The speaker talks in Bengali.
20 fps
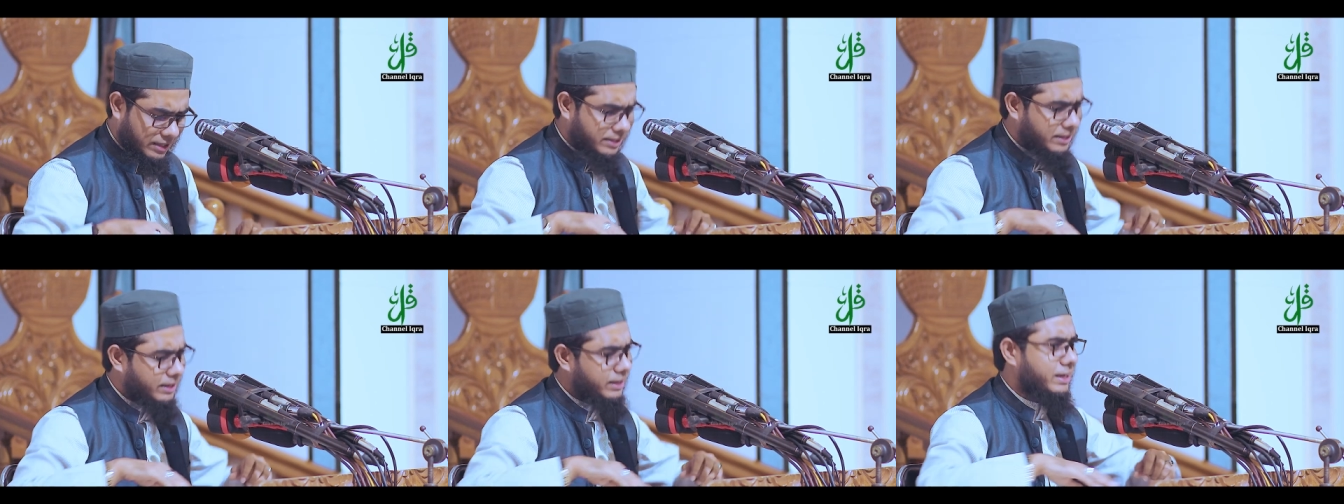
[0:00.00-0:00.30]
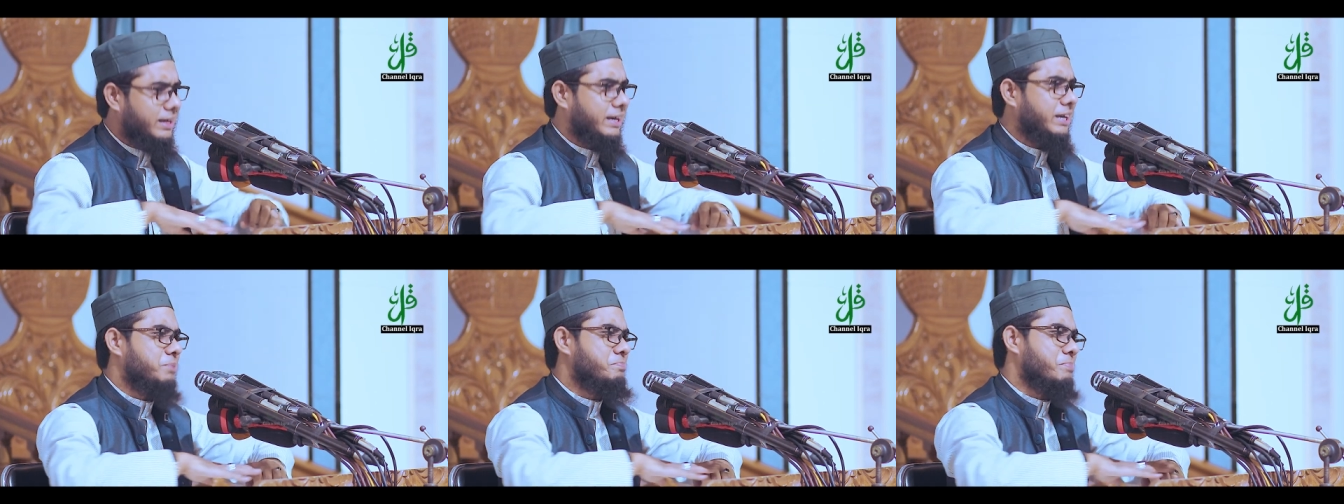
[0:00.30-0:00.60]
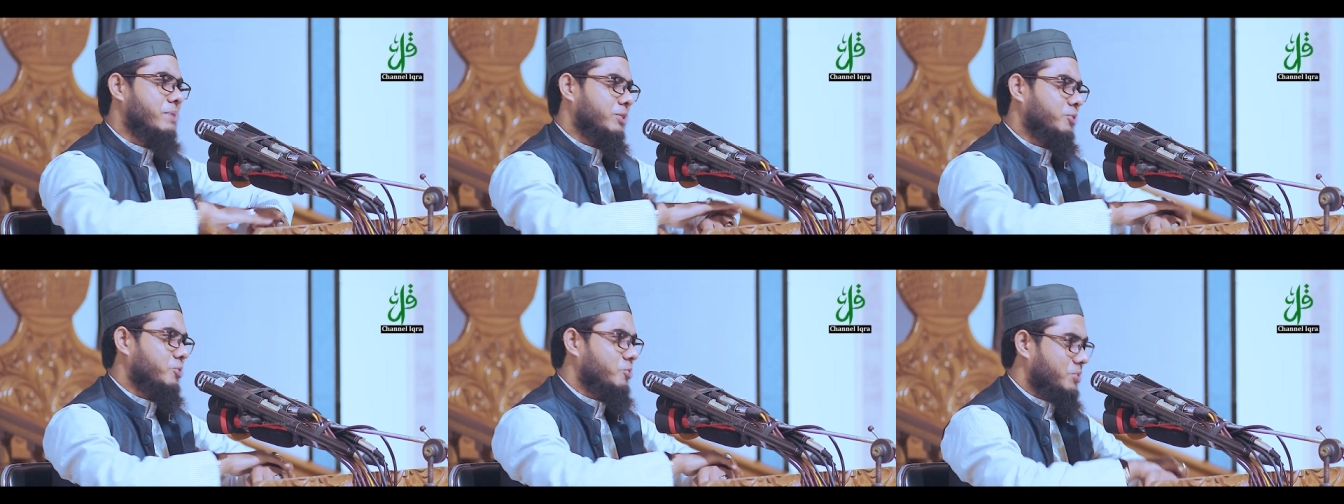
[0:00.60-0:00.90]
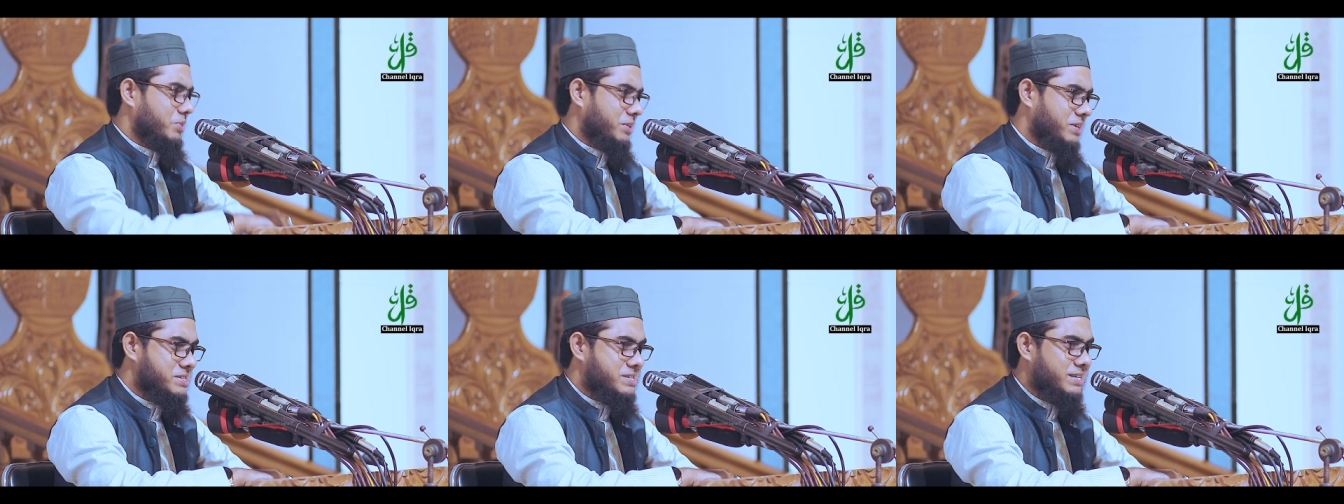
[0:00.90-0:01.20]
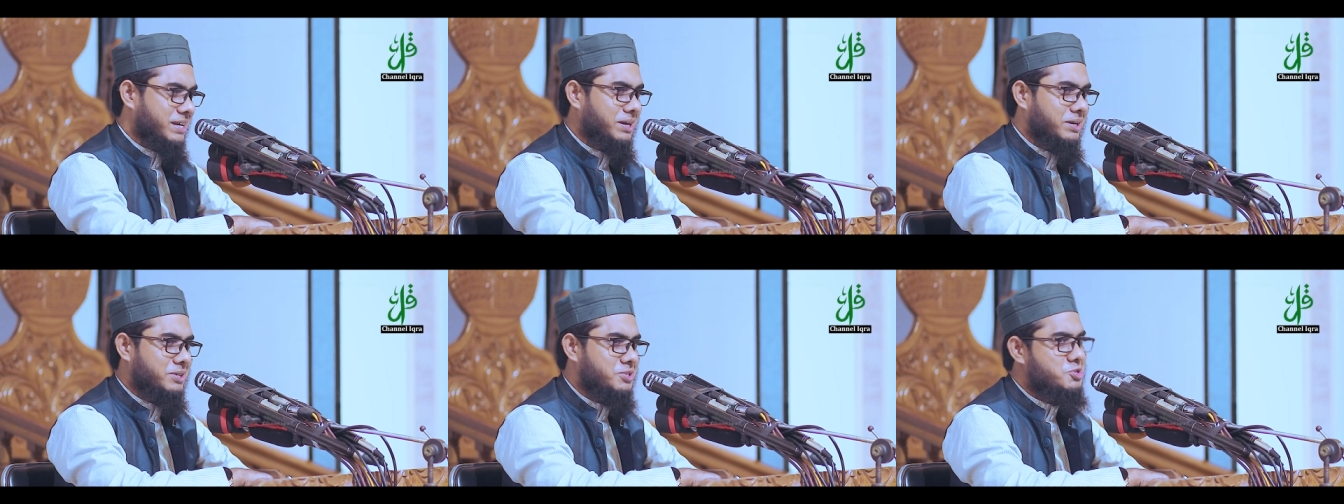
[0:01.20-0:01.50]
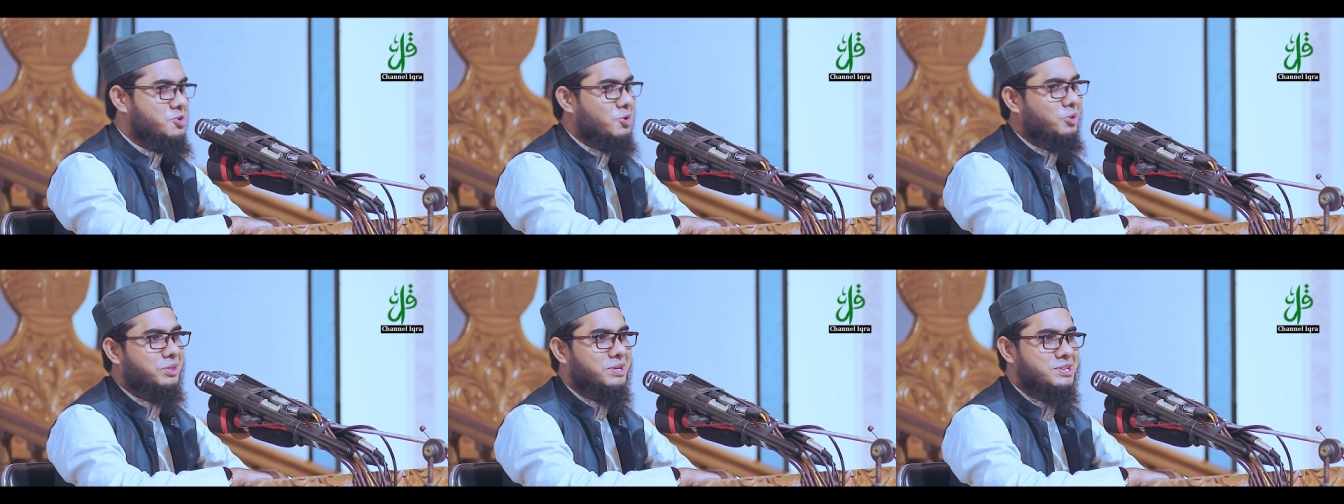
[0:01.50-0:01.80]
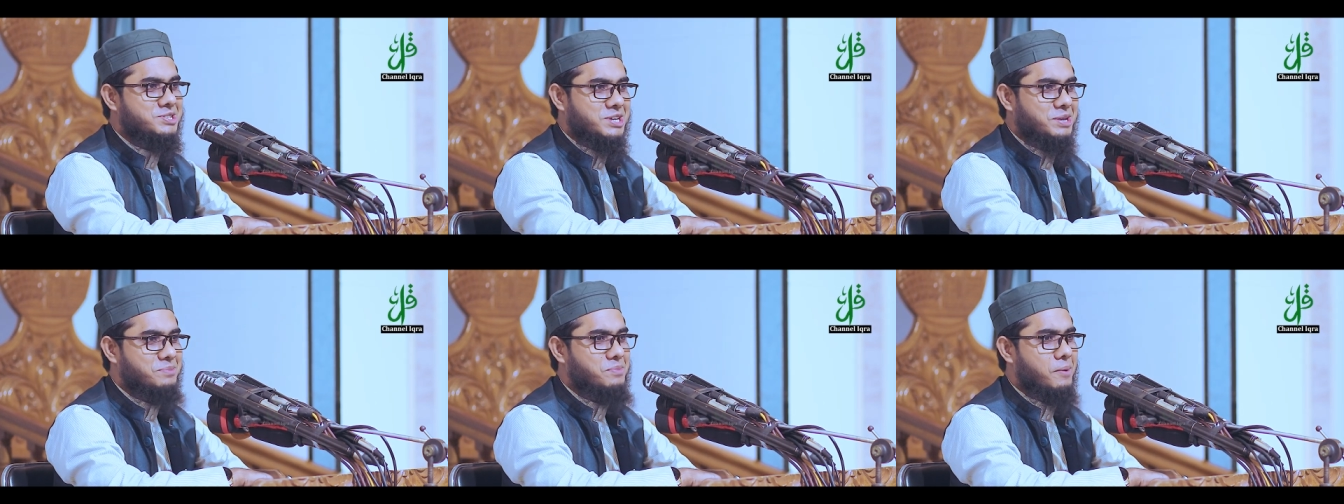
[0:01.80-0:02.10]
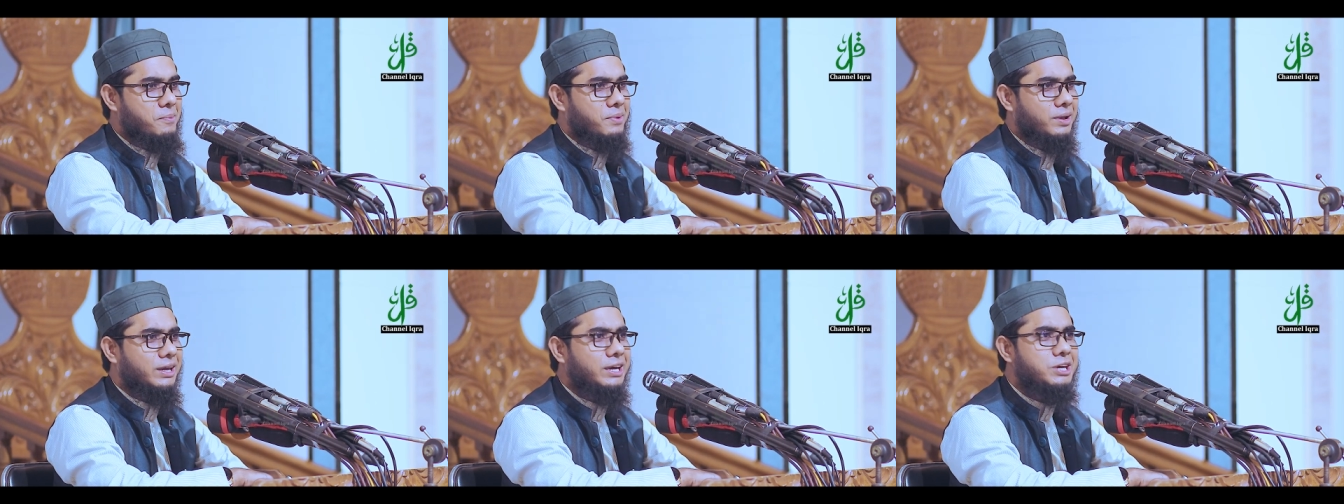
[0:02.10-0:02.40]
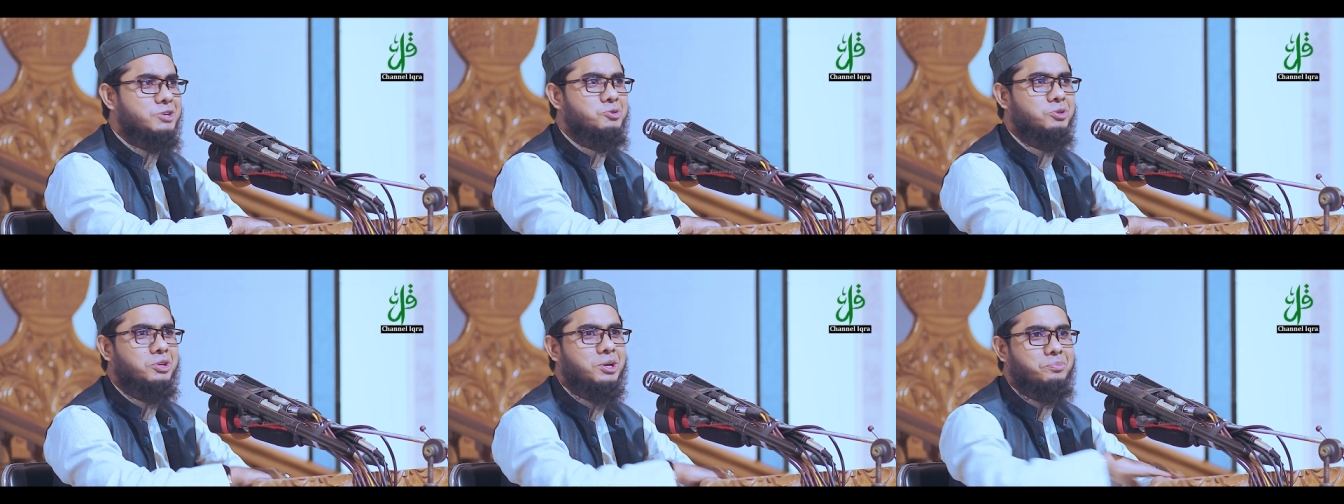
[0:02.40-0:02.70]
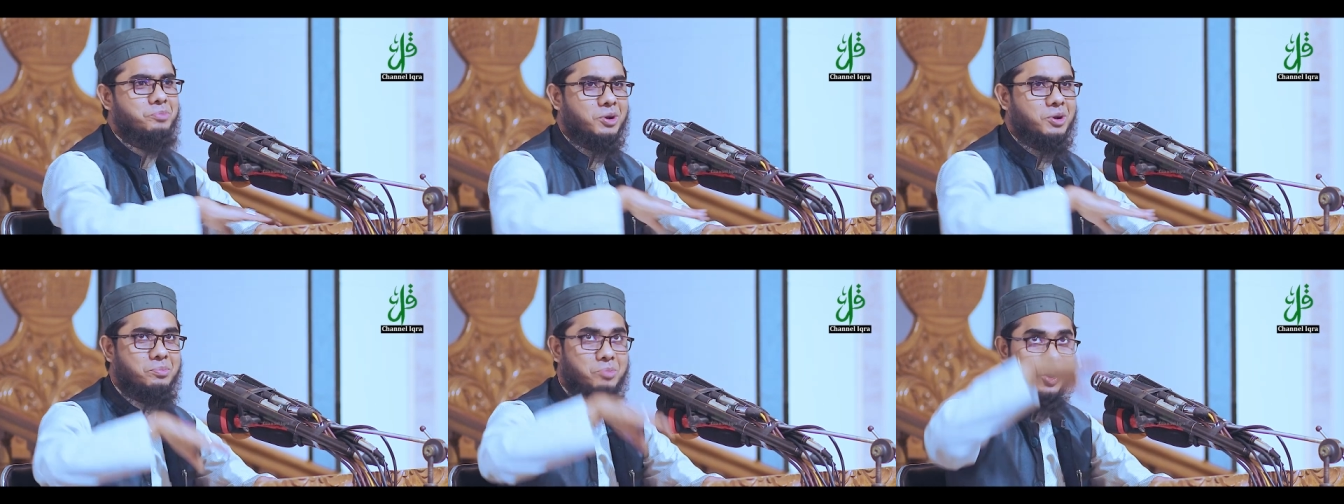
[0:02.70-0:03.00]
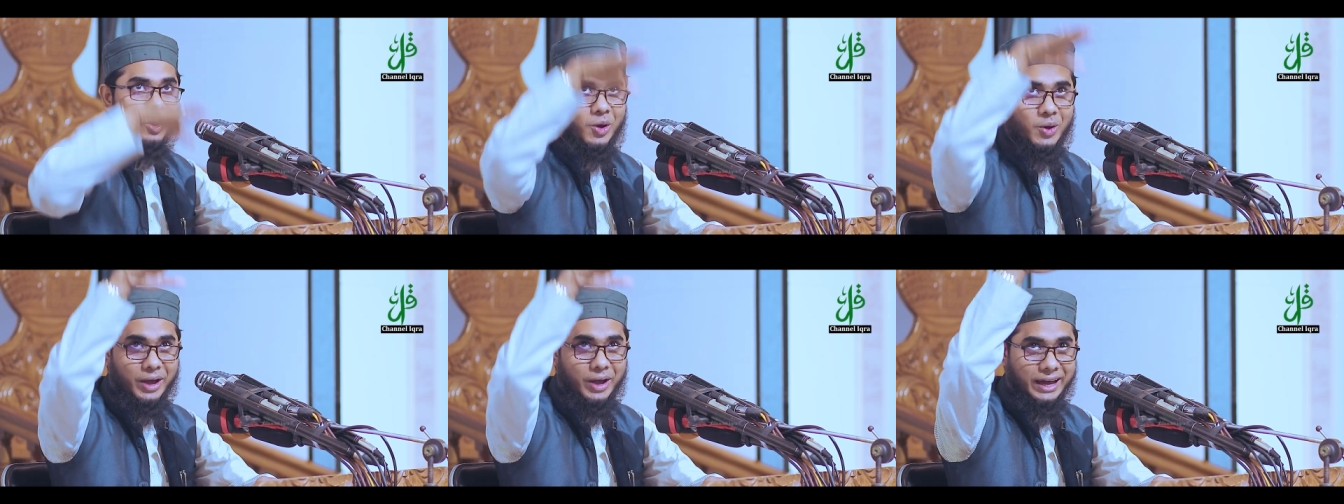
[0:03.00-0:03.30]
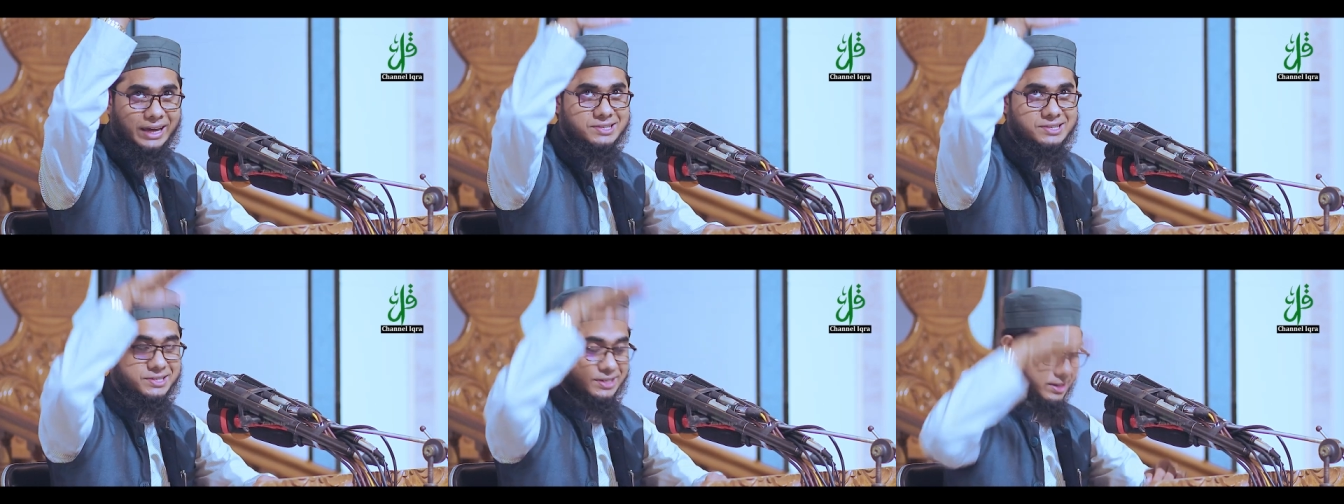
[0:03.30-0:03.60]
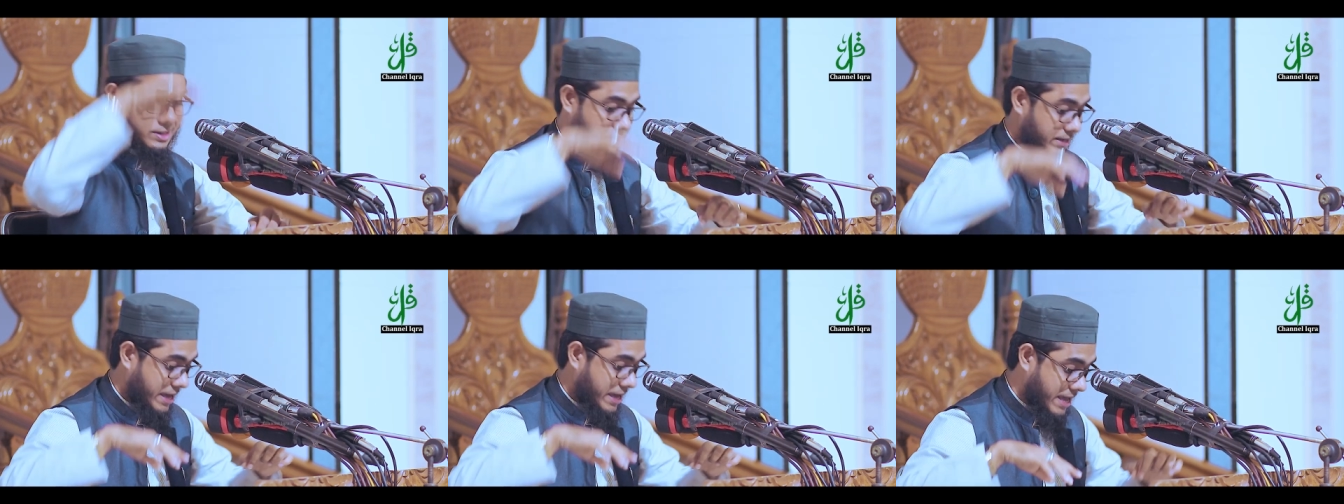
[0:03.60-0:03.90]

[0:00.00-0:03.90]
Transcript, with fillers: তিনি খিদমাত করতেছেন চলতেছে এভাবে কিছুদিন পরে বড় হয়ে গেছেন